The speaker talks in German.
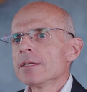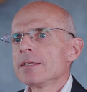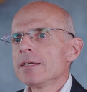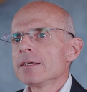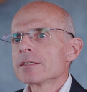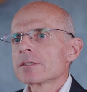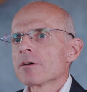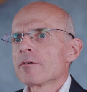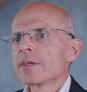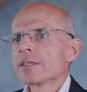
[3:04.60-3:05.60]
die jetzt
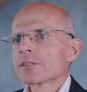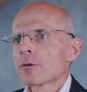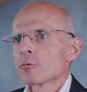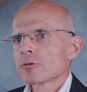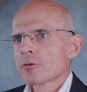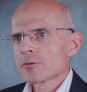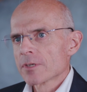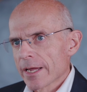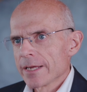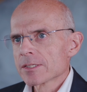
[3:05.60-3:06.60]
aber in dieser
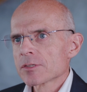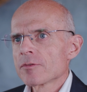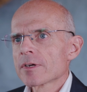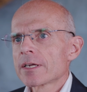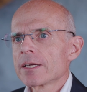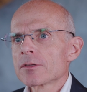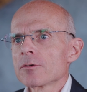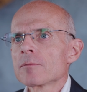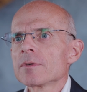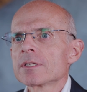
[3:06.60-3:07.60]
Losgröße 1
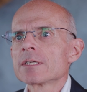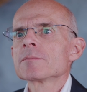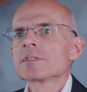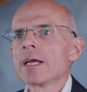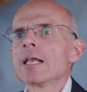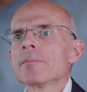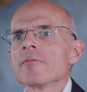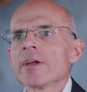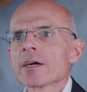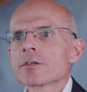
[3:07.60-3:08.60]
Verkettung mit
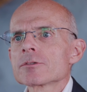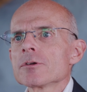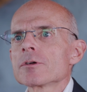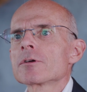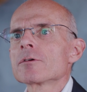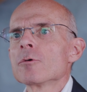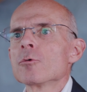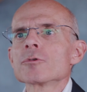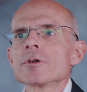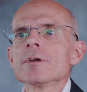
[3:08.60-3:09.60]
demselben Werkzeug
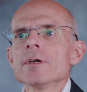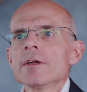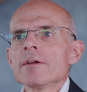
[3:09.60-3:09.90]
ohne